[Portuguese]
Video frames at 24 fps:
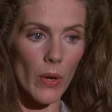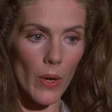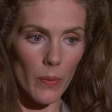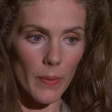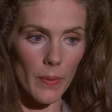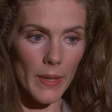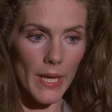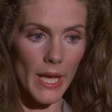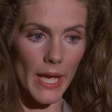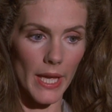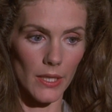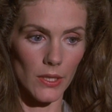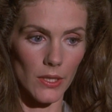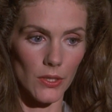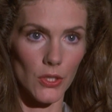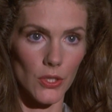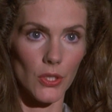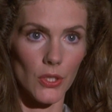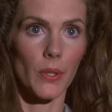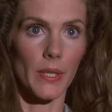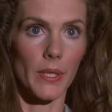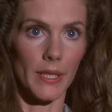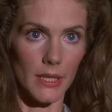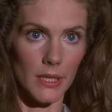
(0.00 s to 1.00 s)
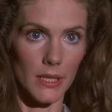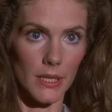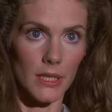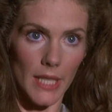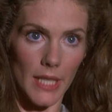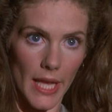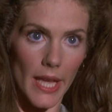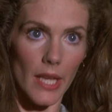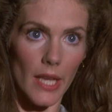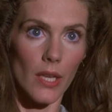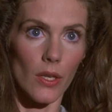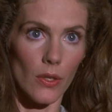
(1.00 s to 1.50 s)
Nós tivemos uma
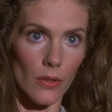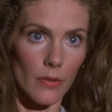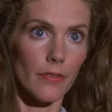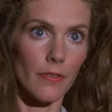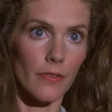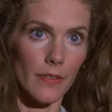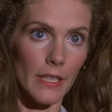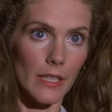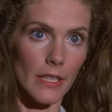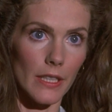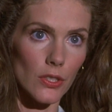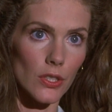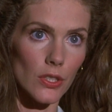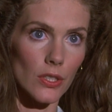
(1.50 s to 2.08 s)
opção, bife ou